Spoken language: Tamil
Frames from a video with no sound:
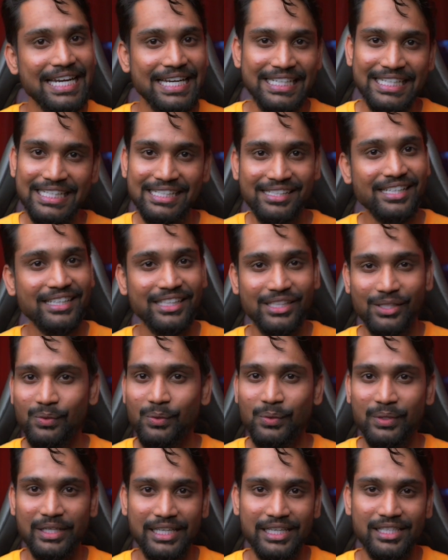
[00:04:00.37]
எயிட்டீன் தான்
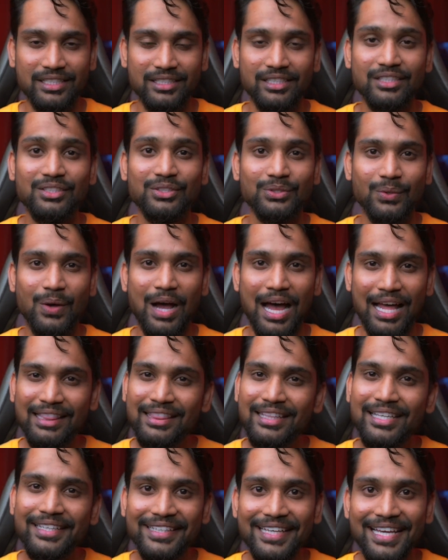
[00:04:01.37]
இருக்கும் ஏஜ் ஸோ
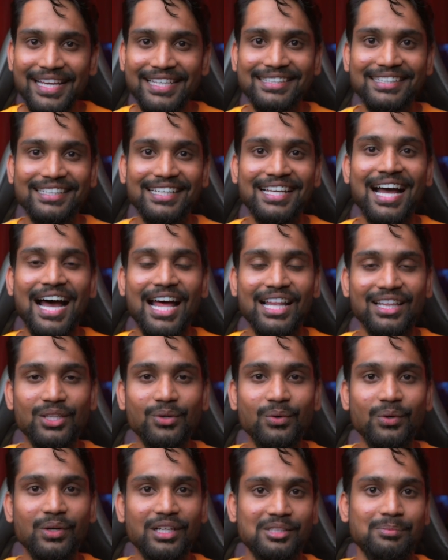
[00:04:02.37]
அந்த ஏஜில் அந்த
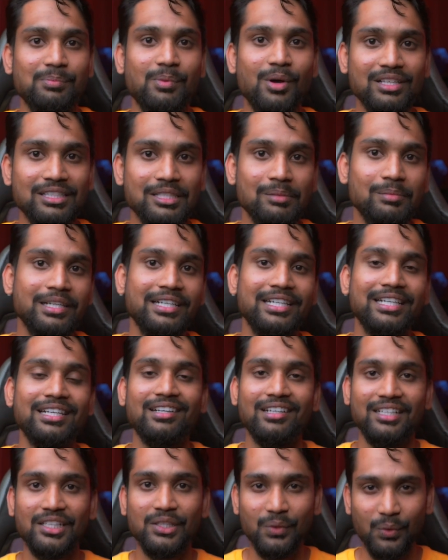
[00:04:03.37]
ஒரு
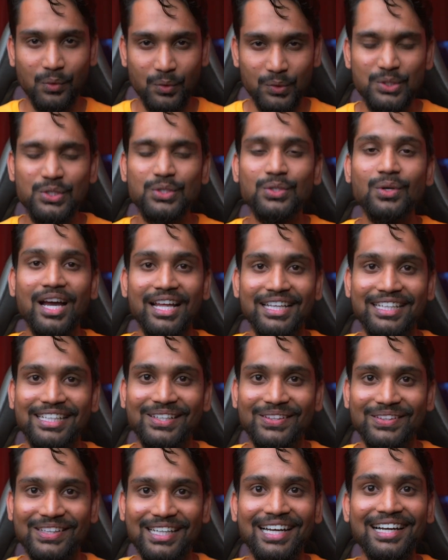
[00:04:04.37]
ரெஸ்பான்சிபிலிட்டின்றது கொஞ்சம்
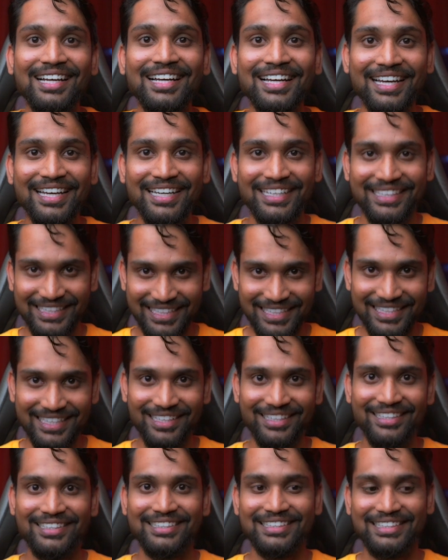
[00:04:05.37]
அதிகம்தான்
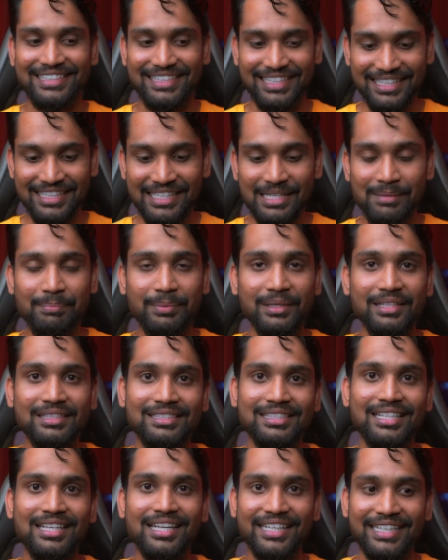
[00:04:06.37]
ஏன்னா என்ன
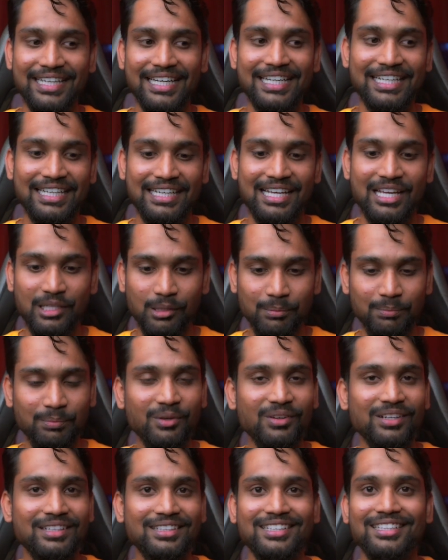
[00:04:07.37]
பர்சனலாக கேட்டிங்கன்னா
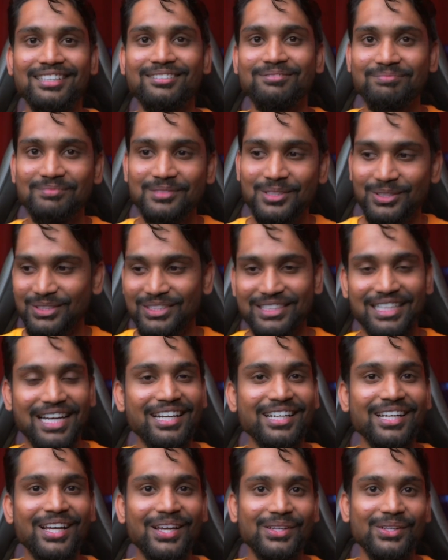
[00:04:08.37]
இப்போ வந்து கொஞ்சம்
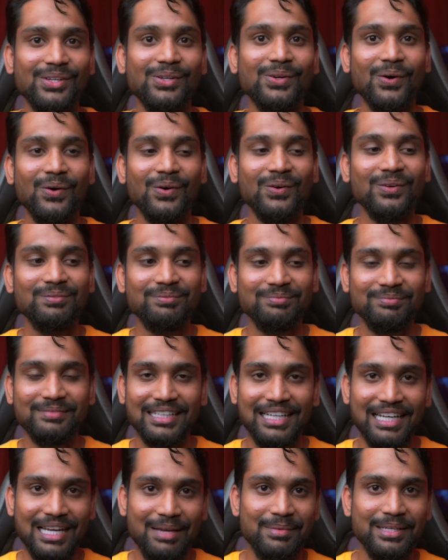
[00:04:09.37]
ஜாலியாக இருக்கும்
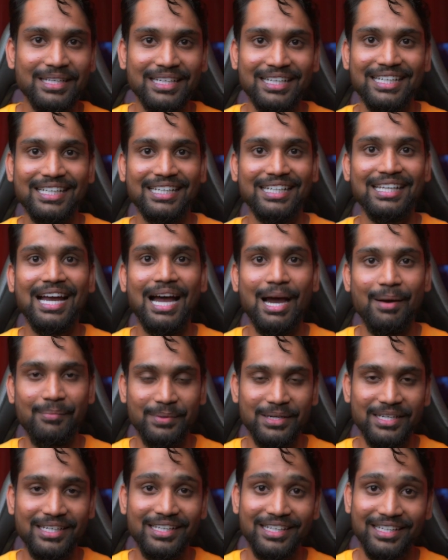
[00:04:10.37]
எல்லாமே இருக்குது
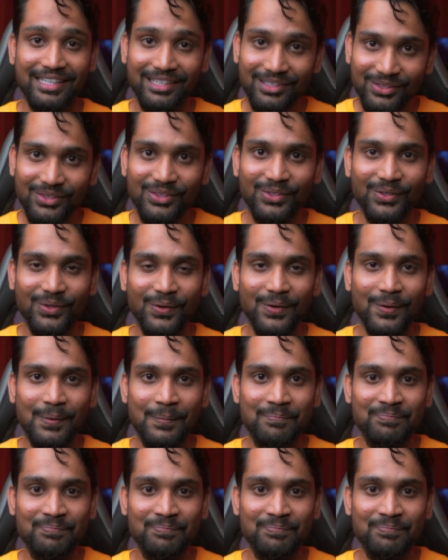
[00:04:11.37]
அப்படி இருந்தும்